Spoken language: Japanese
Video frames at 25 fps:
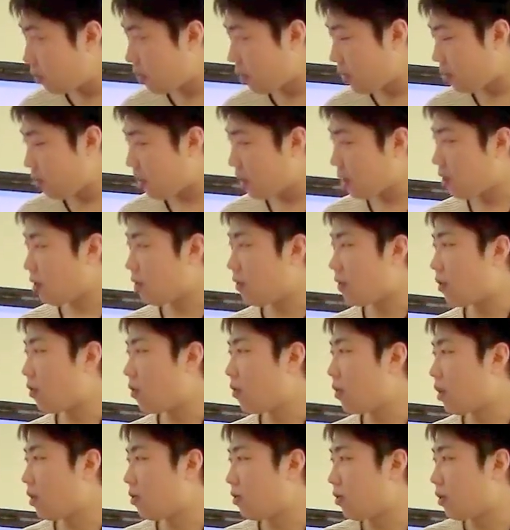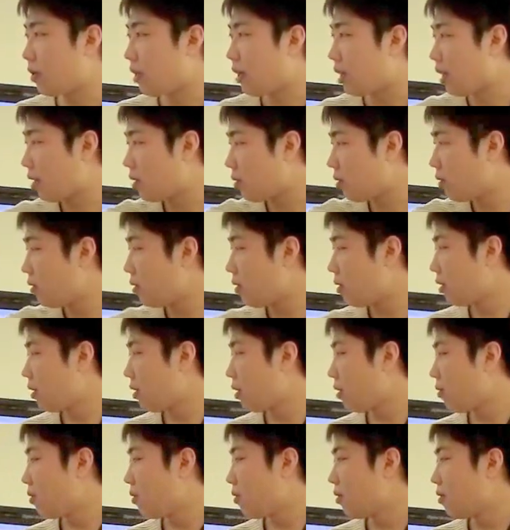語モデル、例えば5グラムとかだと、
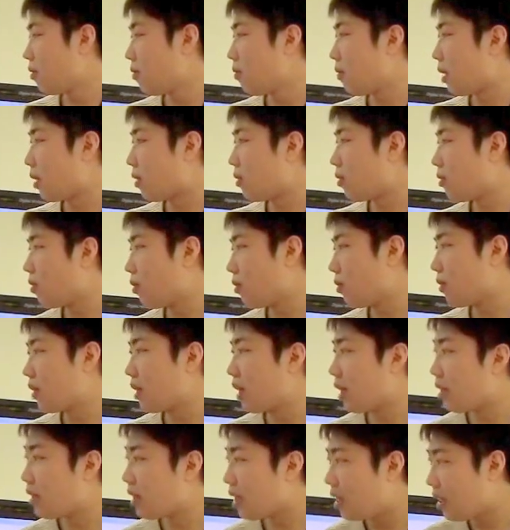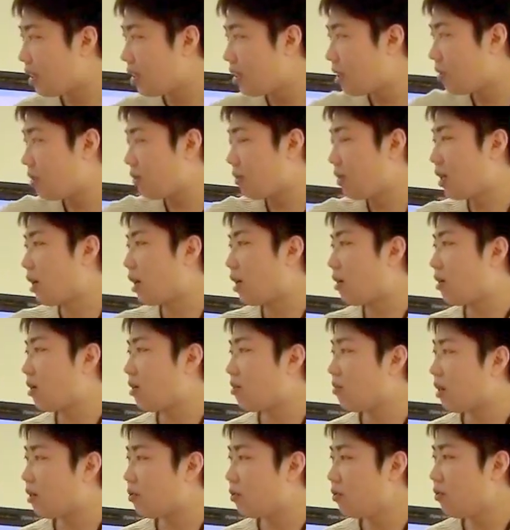この関係っていうのが、
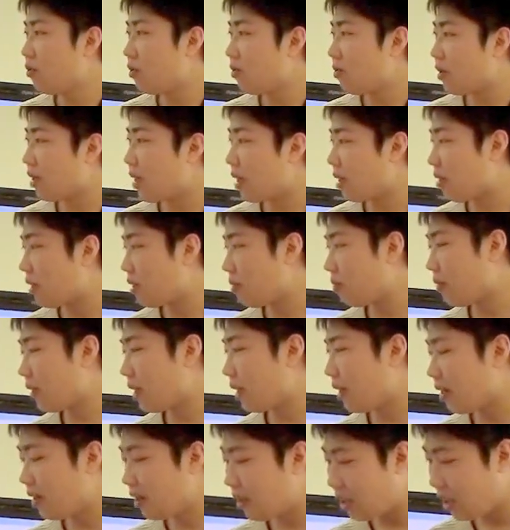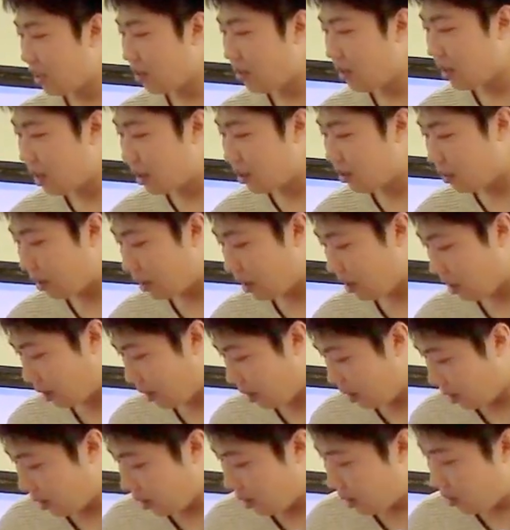文を見ないとやっぱり決めにくい
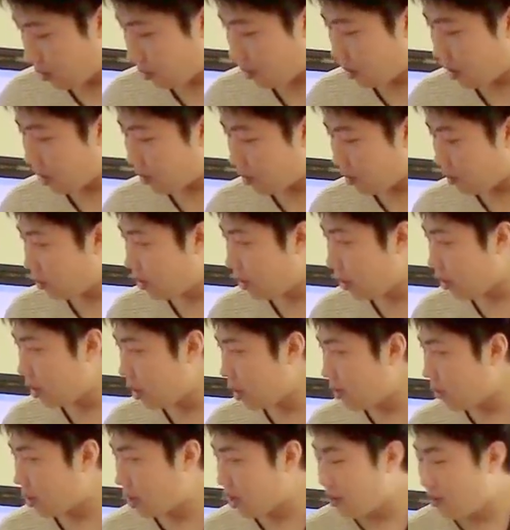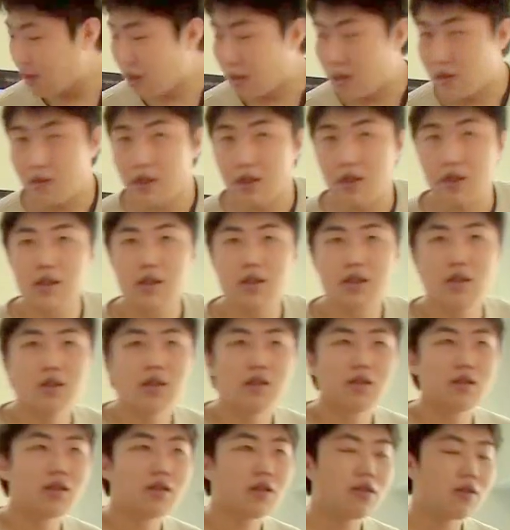とか、あとフレーズでも決めにくいっ
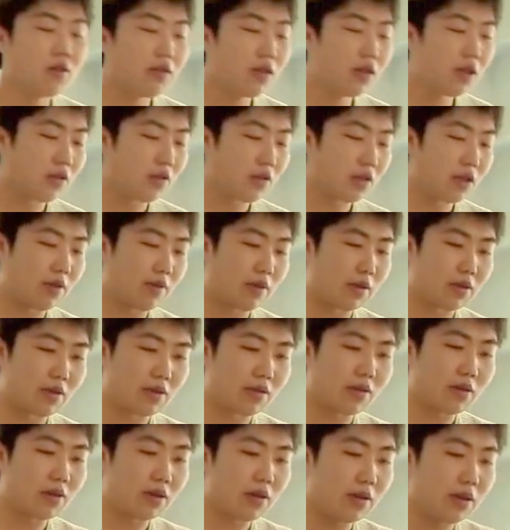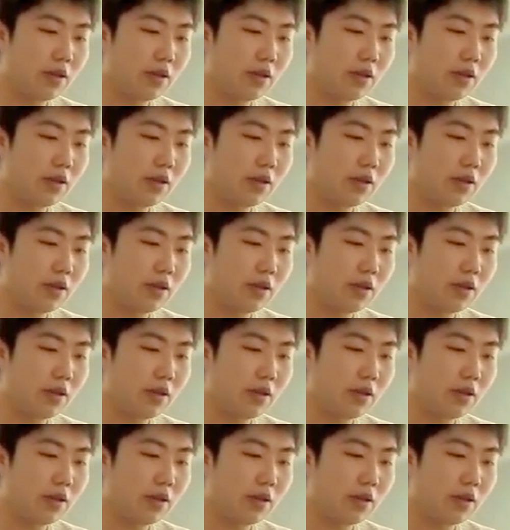ていうふうに言ってます。